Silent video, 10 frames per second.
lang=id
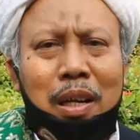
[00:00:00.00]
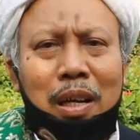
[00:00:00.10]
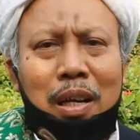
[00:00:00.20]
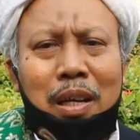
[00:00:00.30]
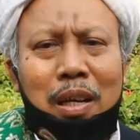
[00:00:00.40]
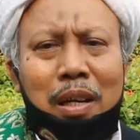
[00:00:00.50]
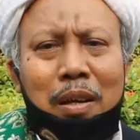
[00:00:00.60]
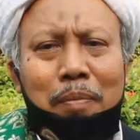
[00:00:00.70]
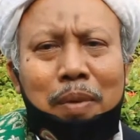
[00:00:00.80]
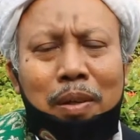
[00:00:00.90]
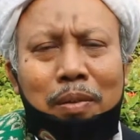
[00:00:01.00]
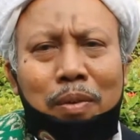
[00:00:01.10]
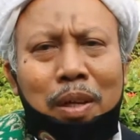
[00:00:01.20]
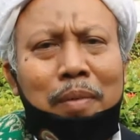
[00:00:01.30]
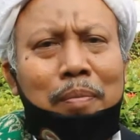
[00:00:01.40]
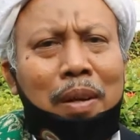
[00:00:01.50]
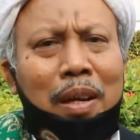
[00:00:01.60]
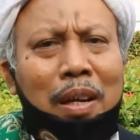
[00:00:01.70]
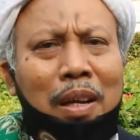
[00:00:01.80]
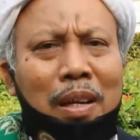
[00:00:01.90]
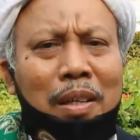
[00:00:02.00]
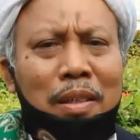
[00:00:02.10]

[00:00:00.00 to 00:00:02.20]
eh, begitu hikmah